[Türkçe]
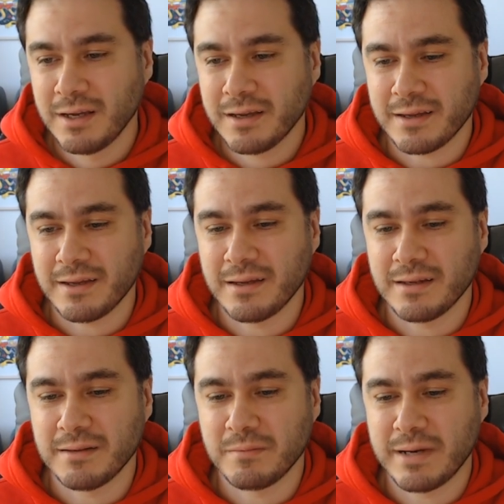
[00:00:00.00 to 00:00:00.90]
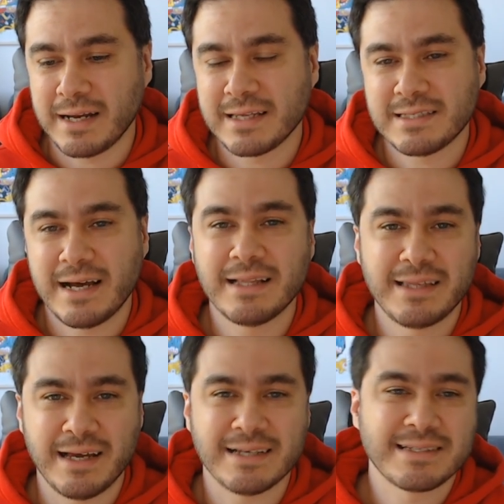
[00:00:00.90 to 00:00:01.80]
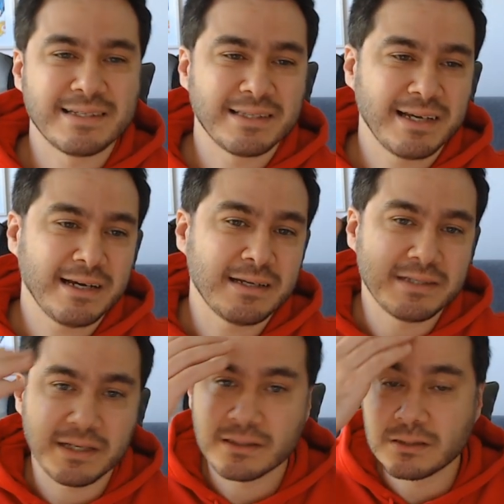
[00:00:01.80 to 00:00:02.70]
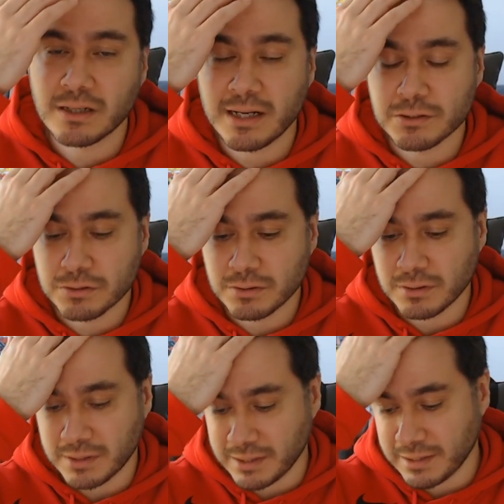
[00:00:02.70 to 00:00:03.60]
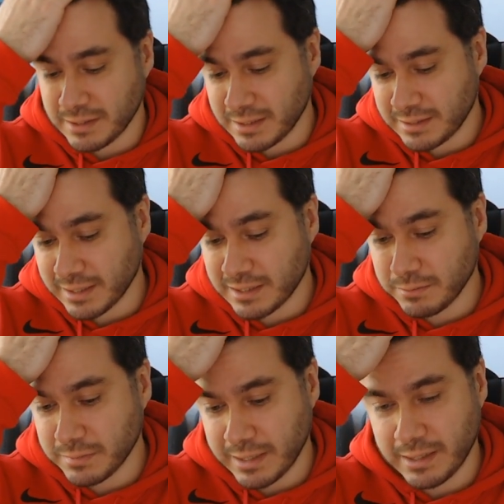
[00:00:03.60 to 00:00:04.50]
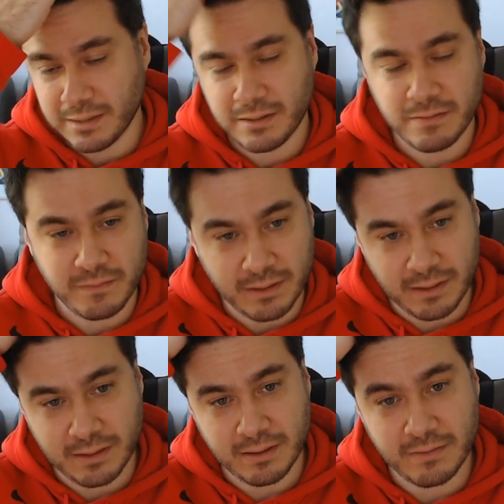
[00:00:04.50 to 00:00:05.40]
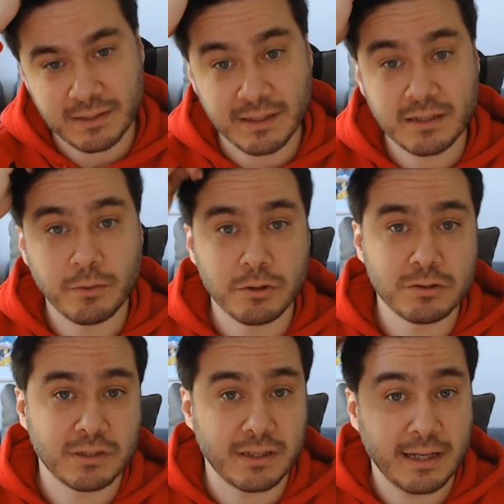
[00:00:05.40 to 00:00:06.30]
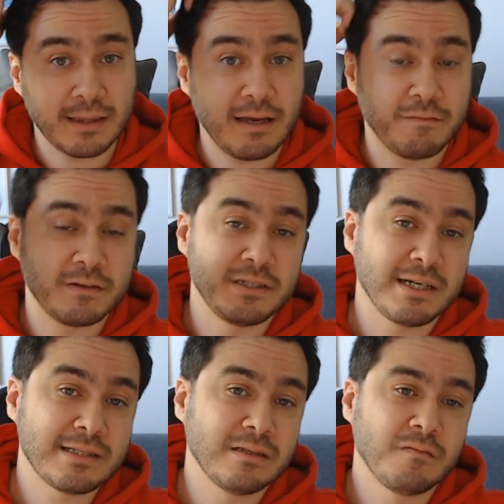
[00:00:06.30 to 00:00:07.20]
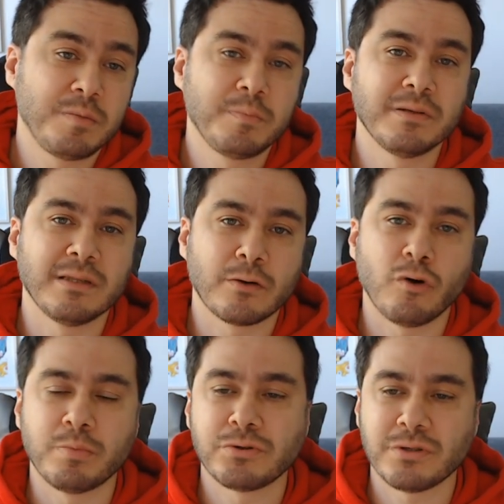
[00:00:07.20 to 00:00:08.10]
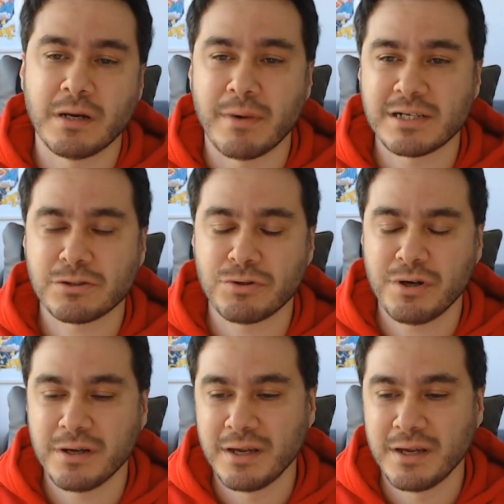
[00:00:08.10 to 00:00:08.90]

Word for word: E, belgesel de aslında Jerry Krause'un e, takımla e, takım oyuncuları hatta Phil Jackson'ın Pippen'la kopuşuyla başlıyor.